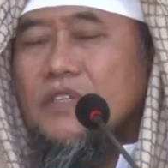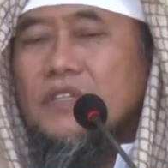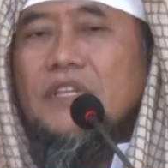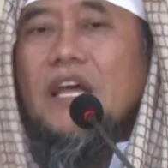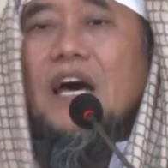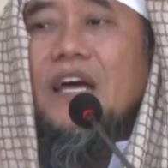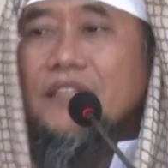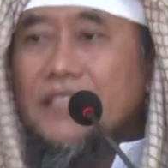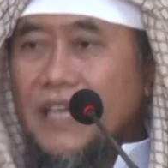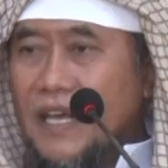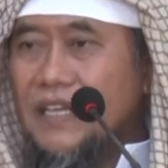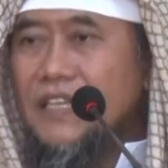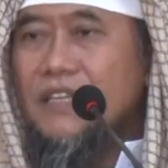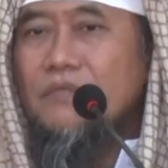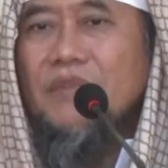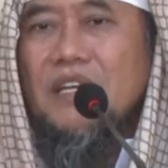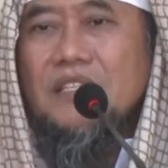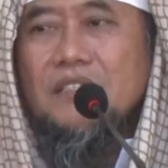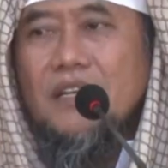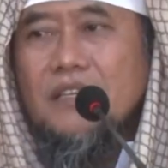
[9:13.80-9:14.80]

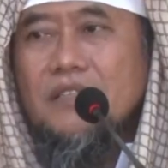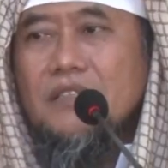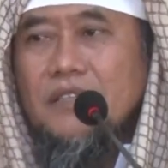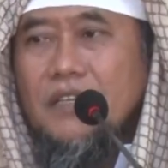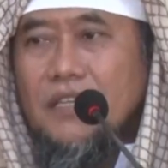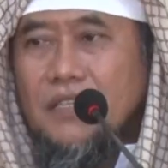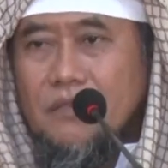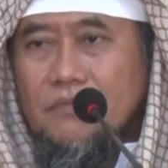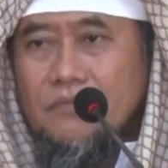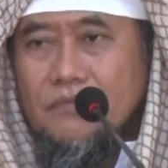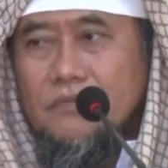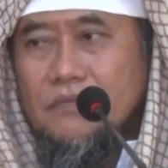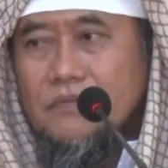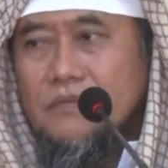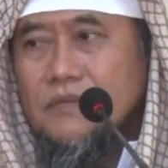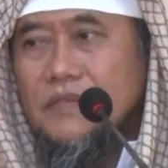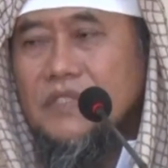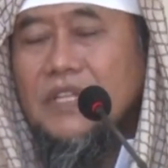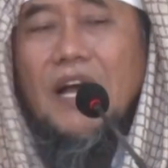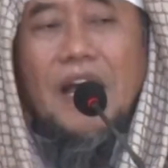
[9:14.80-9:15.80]
Datangi majlis ilm,
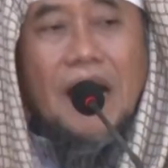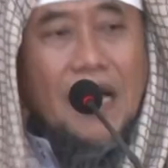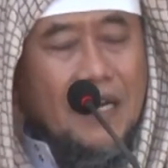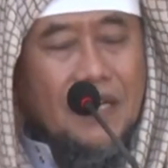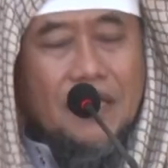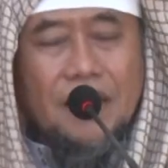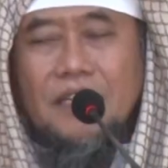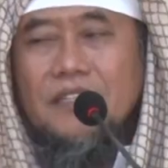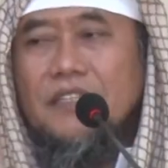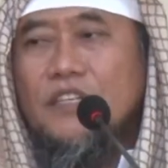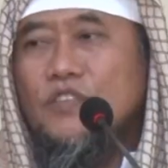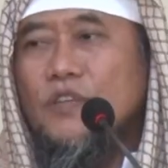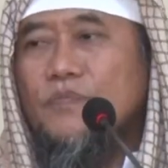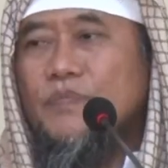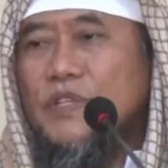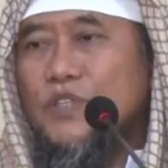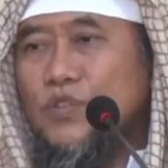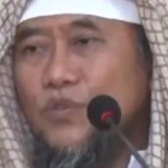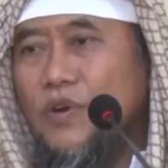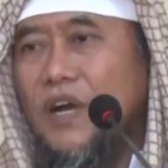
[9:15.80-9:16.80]
dengarkan itu
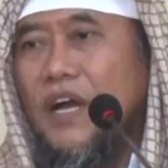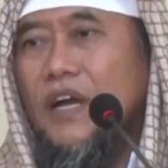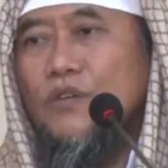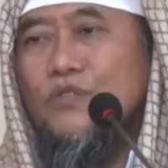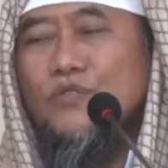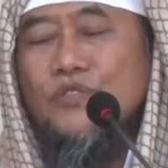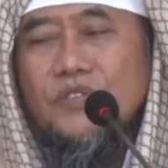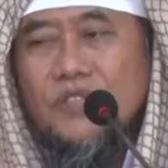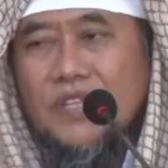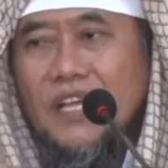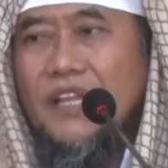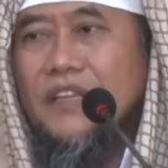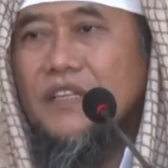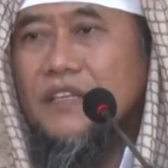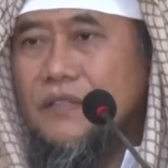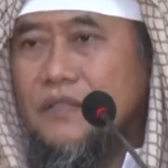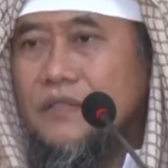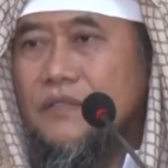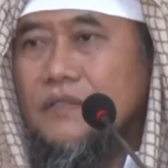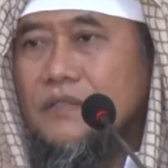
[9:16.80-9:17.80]
petuah
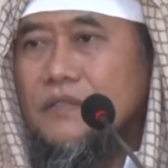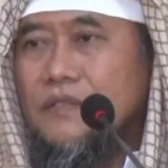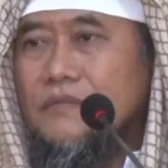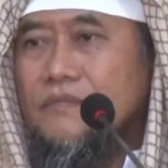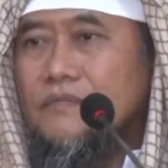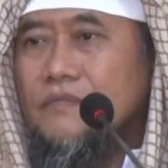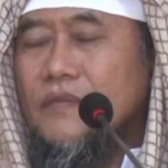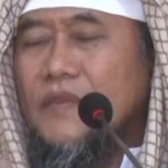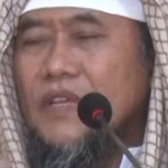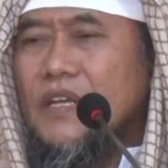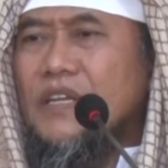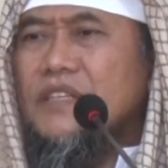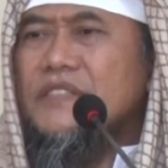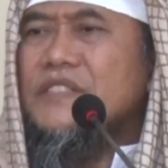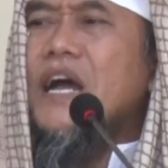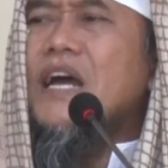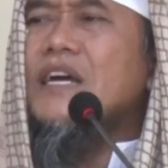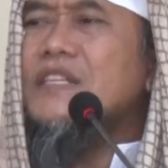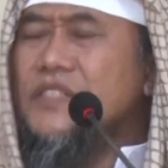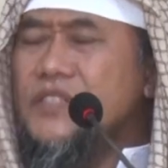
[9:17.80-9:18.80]
ustadz itu.
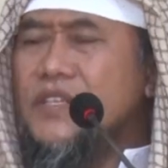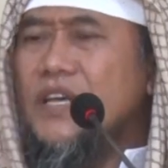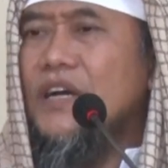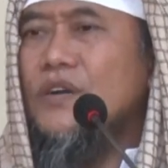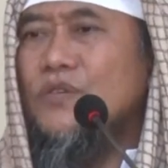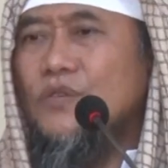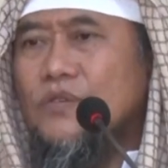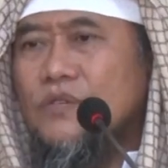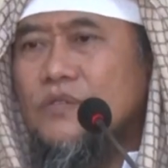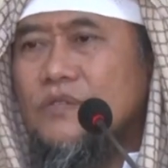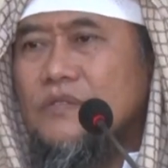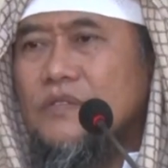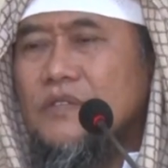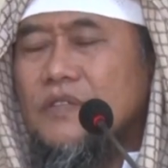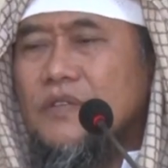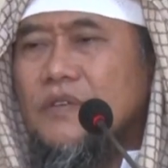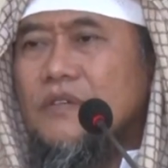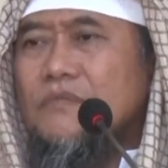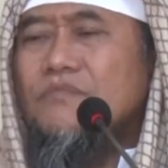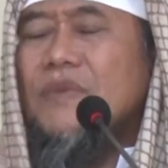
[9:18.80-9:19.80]
Jangan jauh
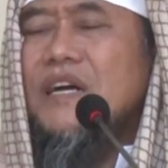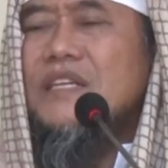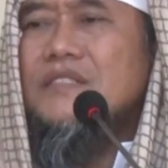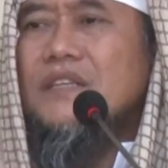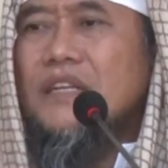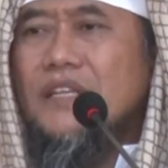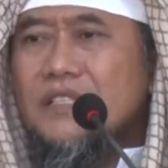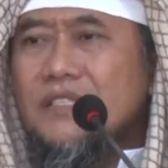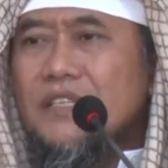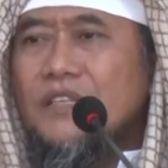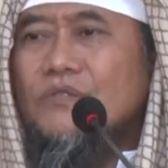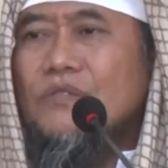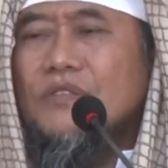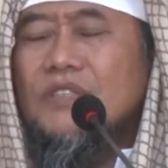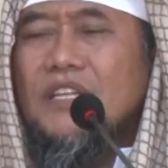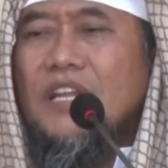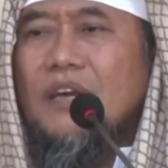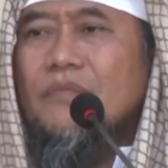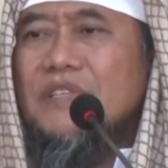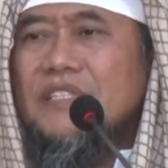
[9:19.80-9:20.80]
majelis itu
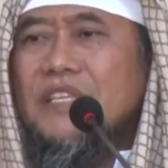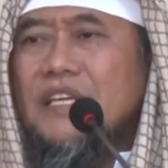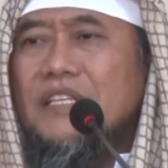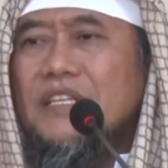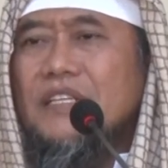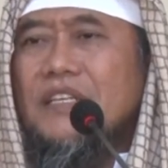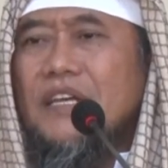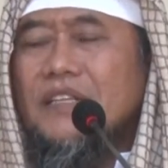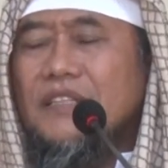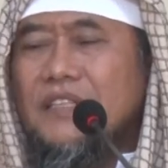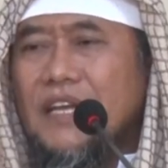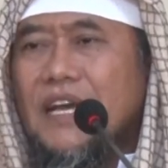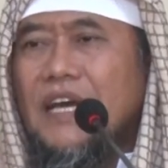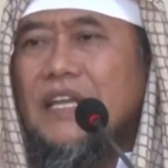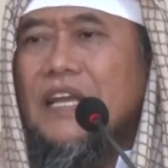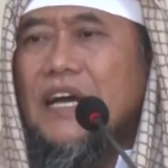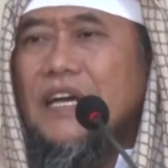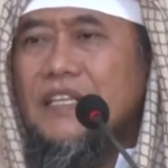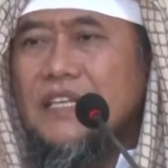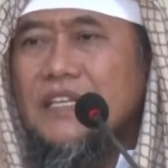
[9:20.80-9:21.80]
tidak bisa
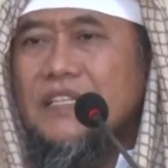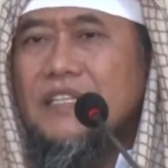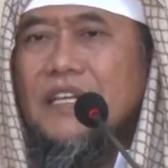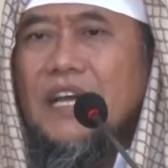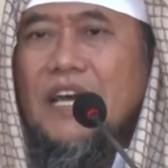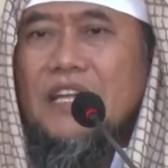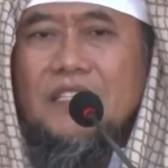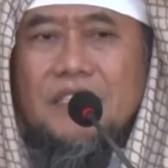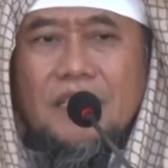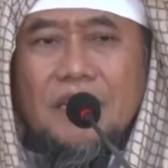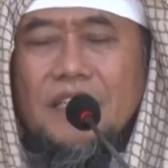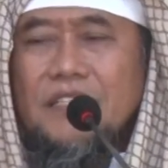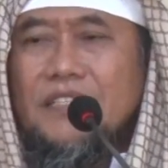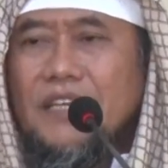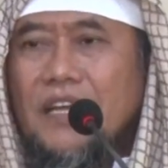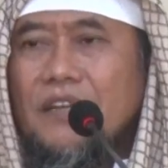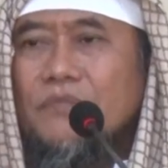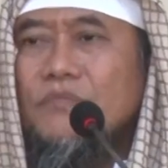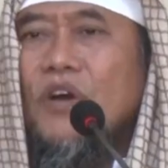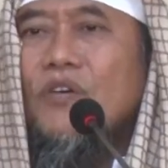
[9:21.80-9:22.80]
digantikan hanya dengan
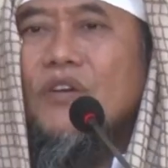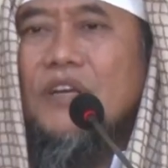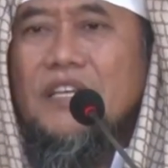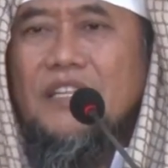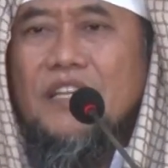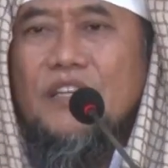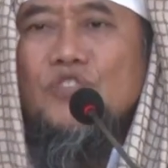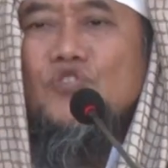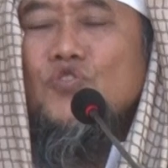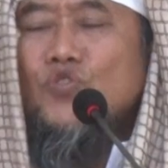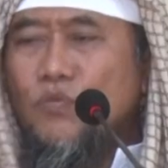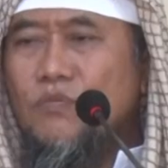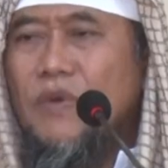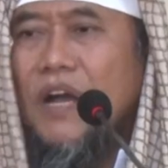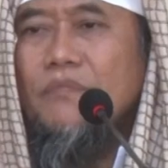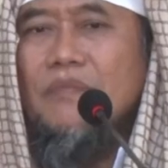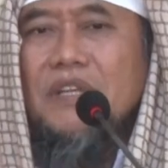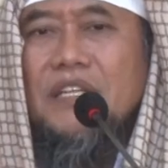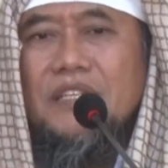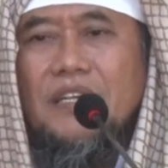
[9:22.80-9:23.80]
sekedar bahwa kita
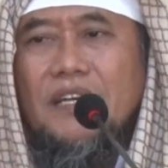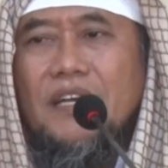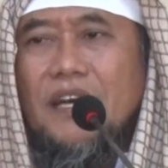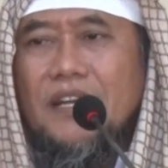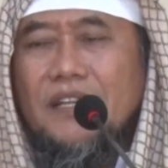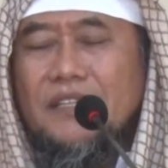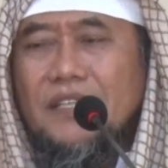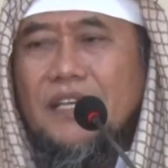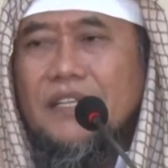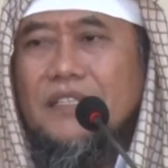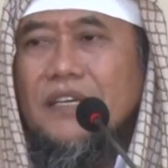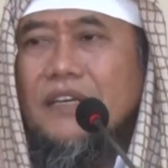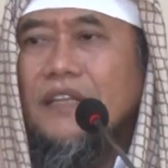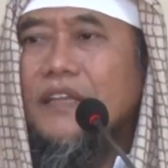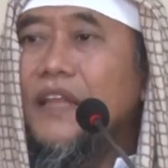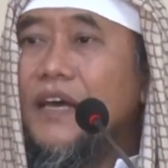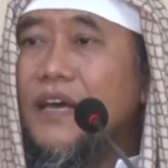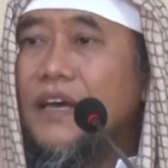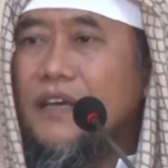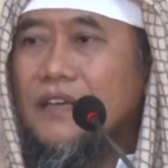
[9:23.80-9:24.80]
cuma mendengar saja
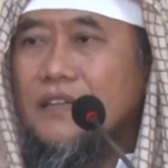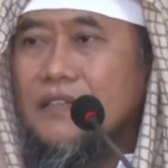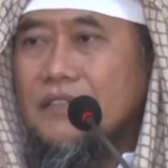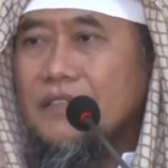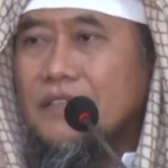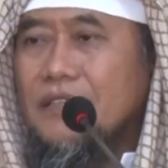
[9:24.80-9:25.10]
lah.